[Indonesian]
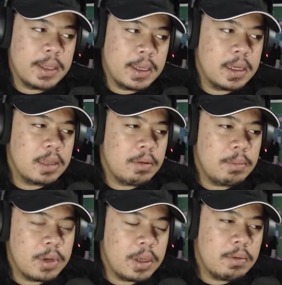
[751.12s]
gitu ya
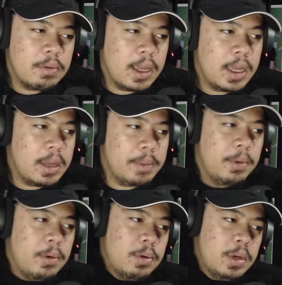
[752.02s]
mungkin gue
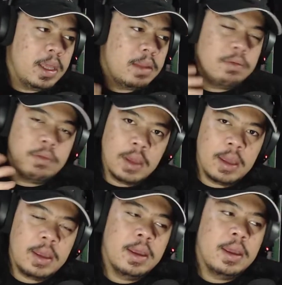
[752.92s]
mau lihat juga
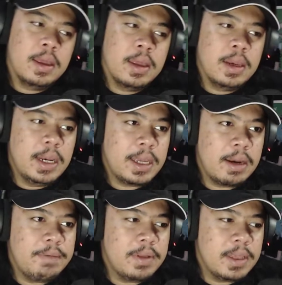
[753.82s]
dari
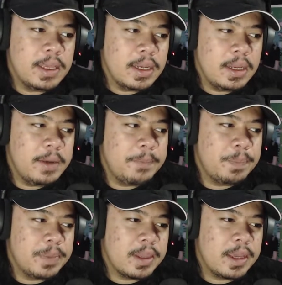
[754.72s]
Gravity ini
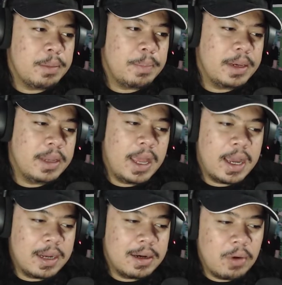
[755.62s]
ke depannya
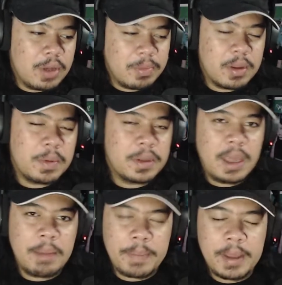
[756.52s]
akan konsepnya seperti
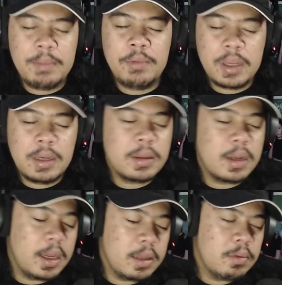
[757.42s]
apa mungkin setelah
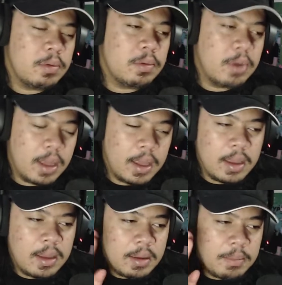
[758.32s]
itu gue
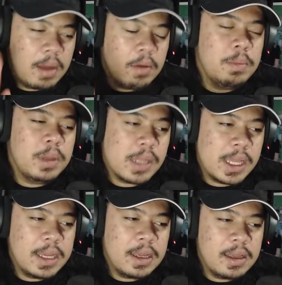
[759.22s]
baru
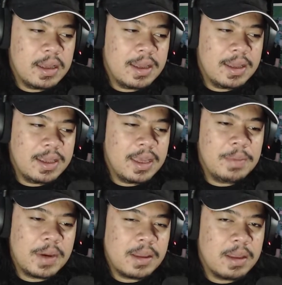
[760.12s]
bisa ya
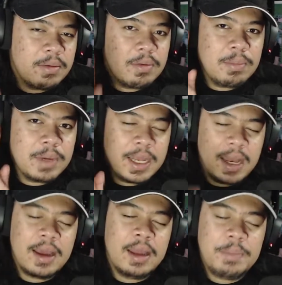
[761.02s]
ibaratnya tuh
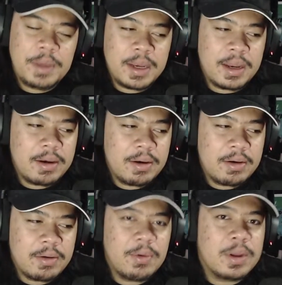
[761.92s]
menghilangkan pikiran
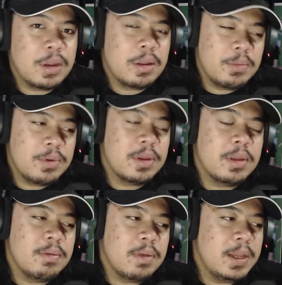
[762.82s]
gue tersebut gitu
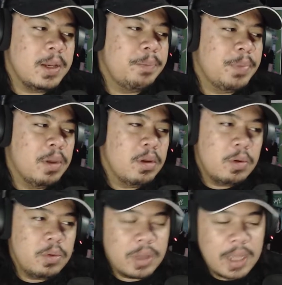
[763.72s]
jadi untuk
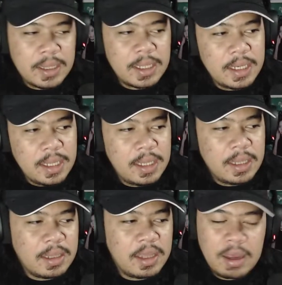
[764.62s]
saat ini
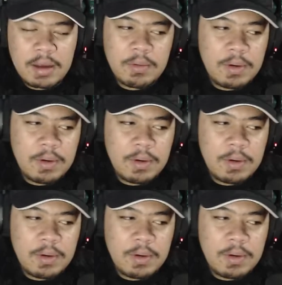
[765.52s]
ya gue mau